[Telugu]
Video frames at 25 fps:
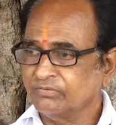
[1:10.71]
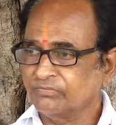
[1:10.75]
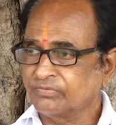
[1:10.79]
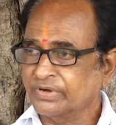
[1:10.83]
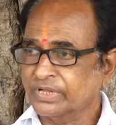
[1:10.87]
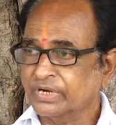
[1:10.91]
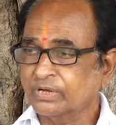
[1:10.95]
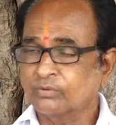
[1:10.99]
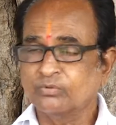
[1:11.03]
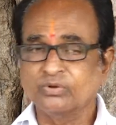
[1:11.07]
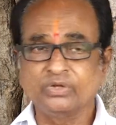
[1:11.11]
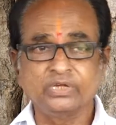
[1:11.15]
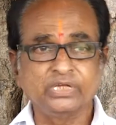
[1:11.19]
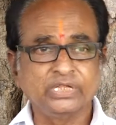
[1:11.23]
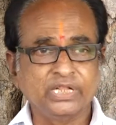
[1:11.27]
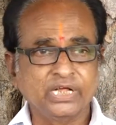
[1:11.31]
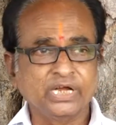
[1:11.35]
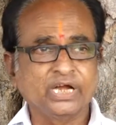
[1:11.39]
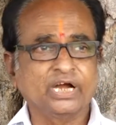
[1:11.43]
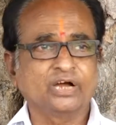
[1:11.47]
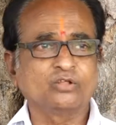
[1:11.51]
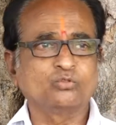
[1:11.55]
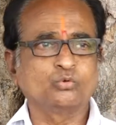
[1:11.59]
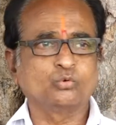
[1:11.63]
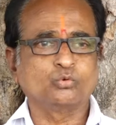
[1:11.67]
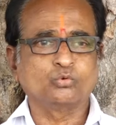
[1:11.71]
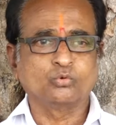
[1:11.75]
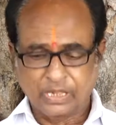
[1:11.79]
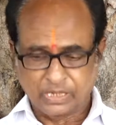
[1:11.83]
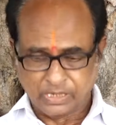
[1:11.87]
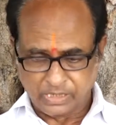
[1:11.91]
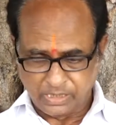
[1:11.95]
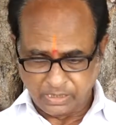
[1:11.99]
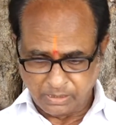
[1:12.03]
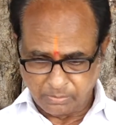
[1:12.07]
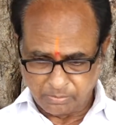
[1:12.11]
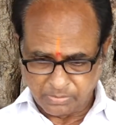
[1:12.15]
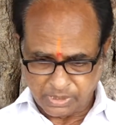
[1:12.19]
మనం ఇదే కాదు
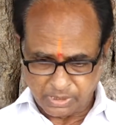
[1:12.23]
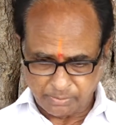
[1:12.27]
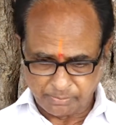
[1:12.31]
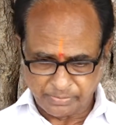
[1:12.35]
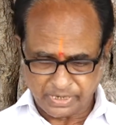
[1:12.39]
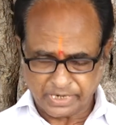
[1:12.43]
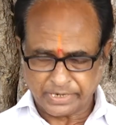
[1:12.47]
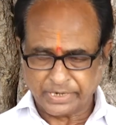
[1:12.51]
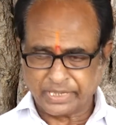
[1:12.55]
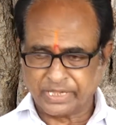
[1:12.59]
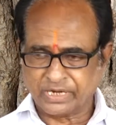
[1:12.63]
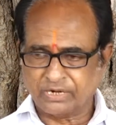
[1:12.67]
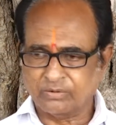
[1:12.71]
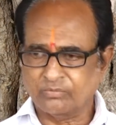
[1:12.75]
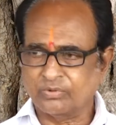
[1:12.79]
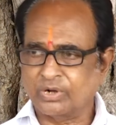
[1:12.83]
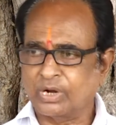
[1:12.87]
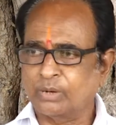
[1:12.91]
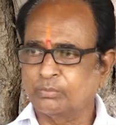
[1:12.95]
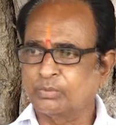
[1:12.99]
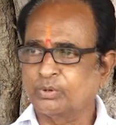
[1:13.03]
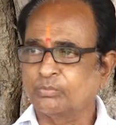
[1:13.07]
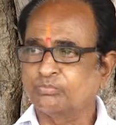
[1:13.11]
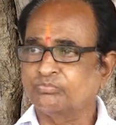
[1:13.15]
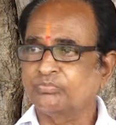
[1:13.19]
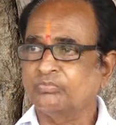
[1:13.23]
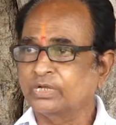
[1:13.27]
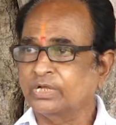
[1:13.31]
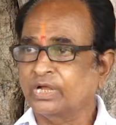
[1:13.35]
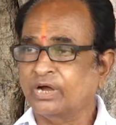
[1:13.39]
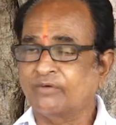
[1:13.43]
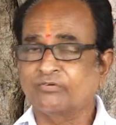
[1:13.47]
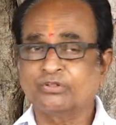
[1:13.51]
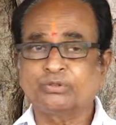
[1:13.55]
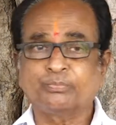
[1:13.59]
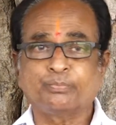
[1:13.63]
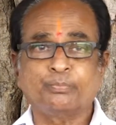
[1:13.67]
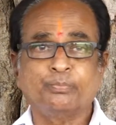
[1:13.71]
ఈ మా మేడారం గ్రామం
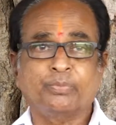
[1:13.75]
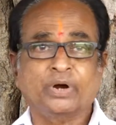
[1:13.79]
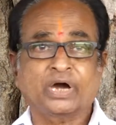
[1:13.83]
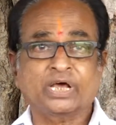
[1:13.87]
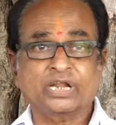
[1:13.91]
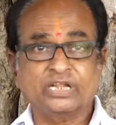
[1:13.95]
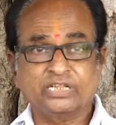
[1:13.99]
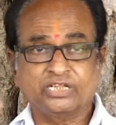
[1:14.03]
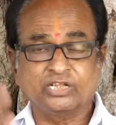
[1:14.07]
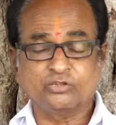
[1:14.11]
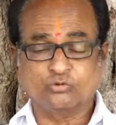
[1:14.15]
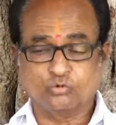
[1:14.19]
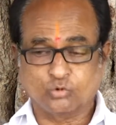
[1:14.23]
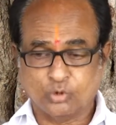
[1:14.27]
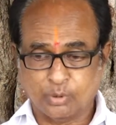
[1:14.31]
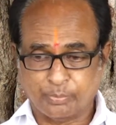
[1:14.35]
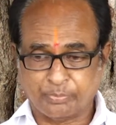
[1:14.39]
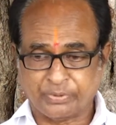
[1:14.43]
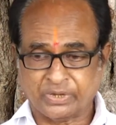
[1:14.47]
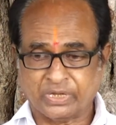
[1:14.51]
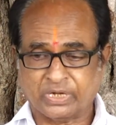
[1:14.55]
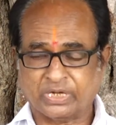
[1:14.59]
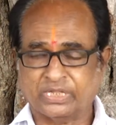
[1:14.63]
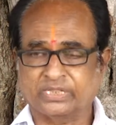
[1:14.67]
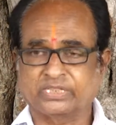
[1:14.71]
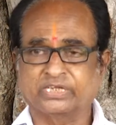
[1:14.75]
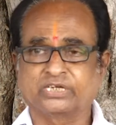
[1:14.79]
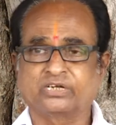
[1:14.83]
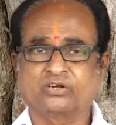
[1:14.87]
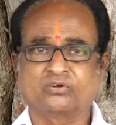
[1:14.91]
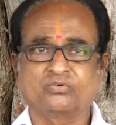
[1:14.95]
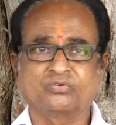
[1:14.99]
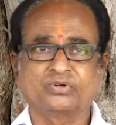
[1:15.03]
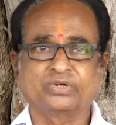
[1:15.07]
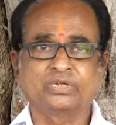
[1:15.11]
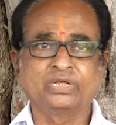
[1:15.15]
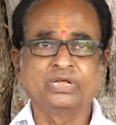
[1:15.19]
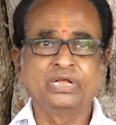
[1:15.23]
యావత్ భారతదేశంలో పేరు
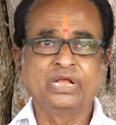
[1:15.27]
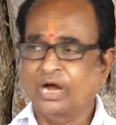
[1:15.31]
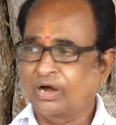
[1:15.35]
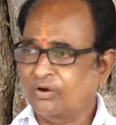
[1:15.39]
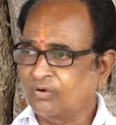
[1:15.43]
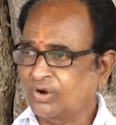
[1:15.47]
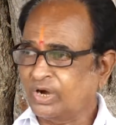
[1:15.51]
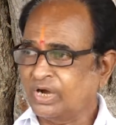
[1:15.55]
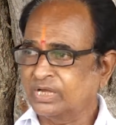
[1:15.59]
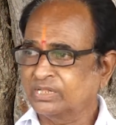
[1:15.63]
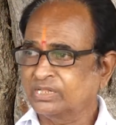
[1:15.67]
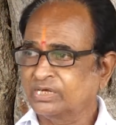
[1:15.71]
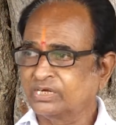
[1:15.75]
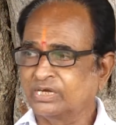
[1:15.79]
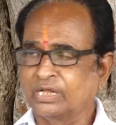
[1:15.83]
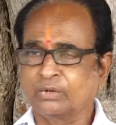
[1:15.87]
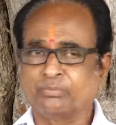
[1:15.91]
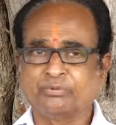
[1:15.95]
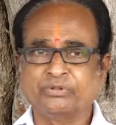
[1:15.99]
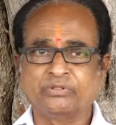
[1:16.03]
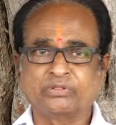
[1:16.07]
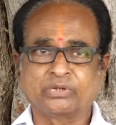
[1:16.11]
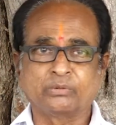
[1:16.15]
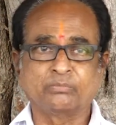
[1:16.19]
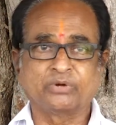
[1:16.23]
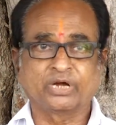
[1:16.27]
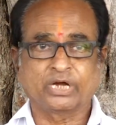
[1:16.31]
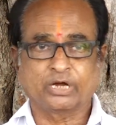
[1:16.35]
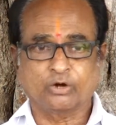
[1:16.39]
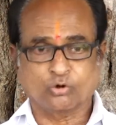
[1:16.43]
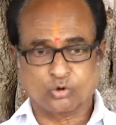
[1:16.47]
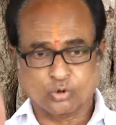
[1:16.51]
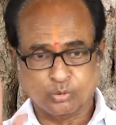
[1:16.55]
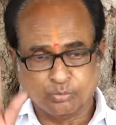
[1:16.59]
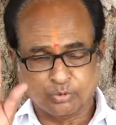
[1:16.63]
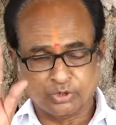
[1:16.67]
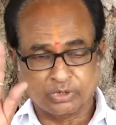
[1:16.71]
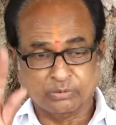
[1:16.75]
వచ్చేటటువంటి అవకాశం కల్పించిన మా
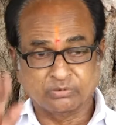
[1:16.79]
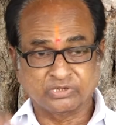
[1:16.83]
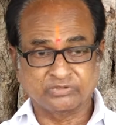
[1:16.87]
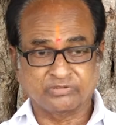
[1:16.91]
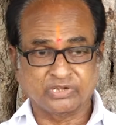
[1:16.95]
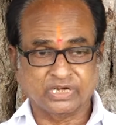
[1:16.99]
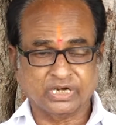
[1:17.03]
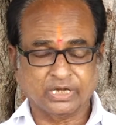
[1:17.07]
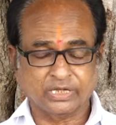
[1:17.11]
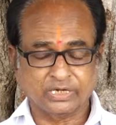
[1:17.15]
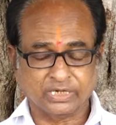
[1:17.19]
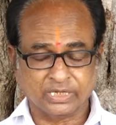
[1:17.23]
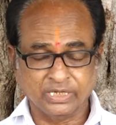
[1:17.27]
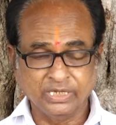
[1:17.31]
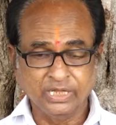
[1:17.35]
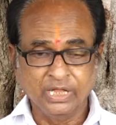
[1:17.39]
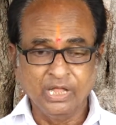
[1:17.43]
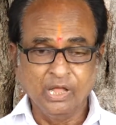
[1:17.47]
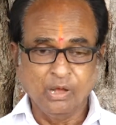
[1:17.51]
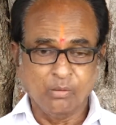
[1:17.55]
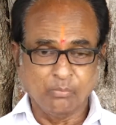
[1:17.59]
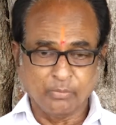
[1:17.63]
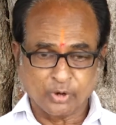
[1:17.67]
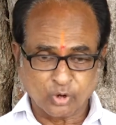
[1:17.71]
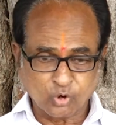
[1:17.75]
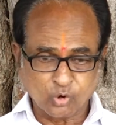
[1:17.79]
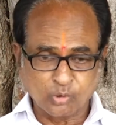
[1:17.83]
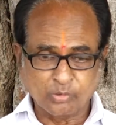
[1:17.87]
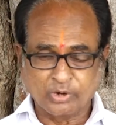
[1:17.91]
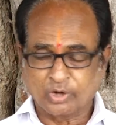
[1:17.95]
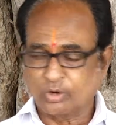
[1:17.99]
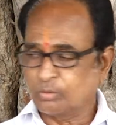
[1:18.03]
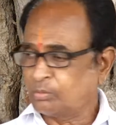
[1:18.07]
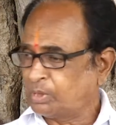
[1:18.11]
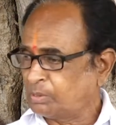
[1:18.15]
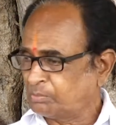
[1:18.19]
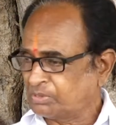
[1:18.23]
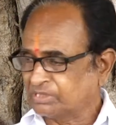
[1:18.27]
గౌరవ ముఖ్యమంత్రి గారికి
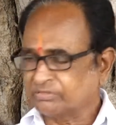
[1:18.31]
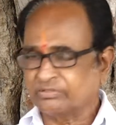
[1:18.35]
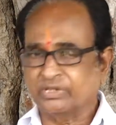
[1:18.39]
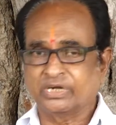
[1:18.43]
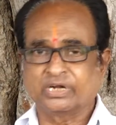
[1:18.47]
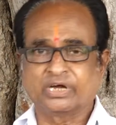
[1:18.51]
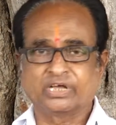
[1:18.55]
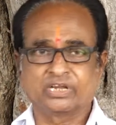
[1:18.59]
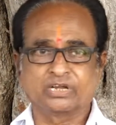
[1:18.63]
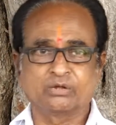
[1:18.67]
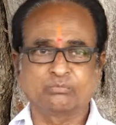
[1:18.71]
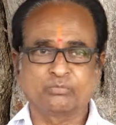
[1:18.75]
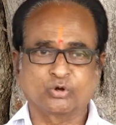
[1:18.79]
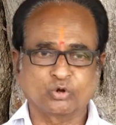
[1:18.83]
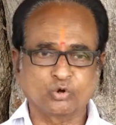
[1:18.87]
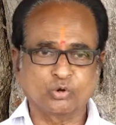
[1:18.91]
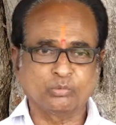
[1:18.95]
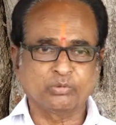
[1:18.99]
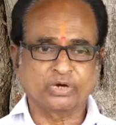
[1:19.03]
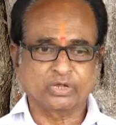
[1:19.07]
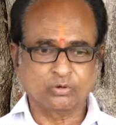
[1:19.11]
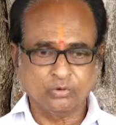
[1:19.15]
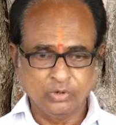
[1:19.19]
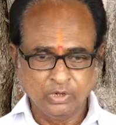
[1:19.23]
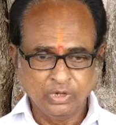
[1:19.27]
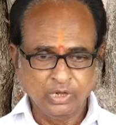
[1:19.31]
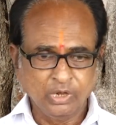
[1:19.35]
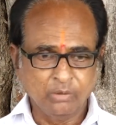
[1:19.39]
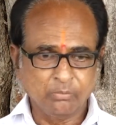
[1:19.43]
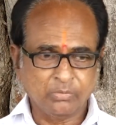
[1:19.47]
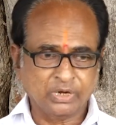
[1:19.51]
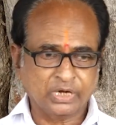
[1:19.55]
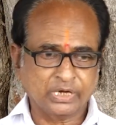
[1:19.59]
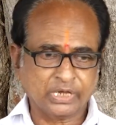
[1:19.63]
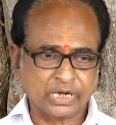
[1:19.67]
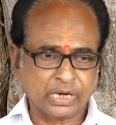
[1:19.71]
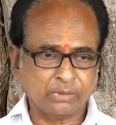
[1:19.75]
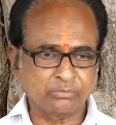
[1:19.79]
మరోమారు మా మంత్రి గారికి మరోమారు
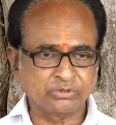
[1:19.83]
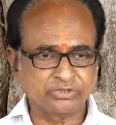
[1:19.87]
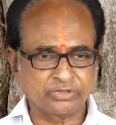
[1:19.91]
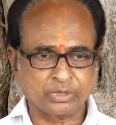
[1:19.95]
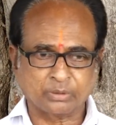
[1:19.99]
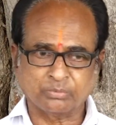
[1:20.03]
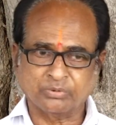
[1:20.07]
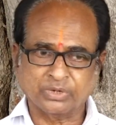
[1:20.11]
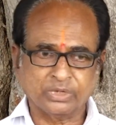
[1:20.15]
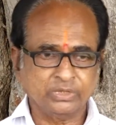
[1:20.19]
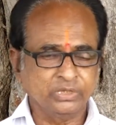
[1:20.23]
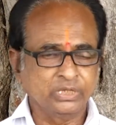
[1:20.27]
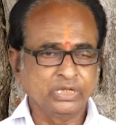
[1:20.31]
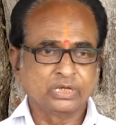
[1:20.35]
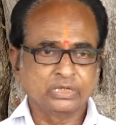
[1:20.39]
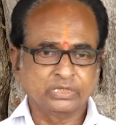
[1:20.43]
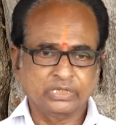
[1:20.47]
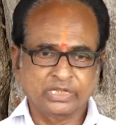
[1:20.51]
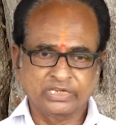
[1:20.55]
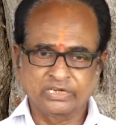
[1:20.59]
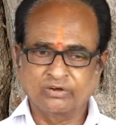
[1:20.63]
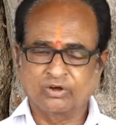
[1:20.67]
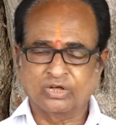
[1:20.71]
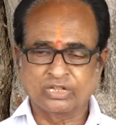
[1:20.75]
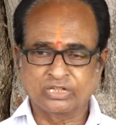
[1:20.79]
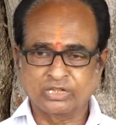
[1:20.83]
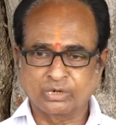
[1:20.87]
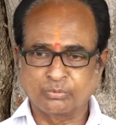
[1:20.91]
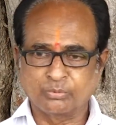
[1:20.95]
మా గ్రామం తరఫున ధన్యవాదాలు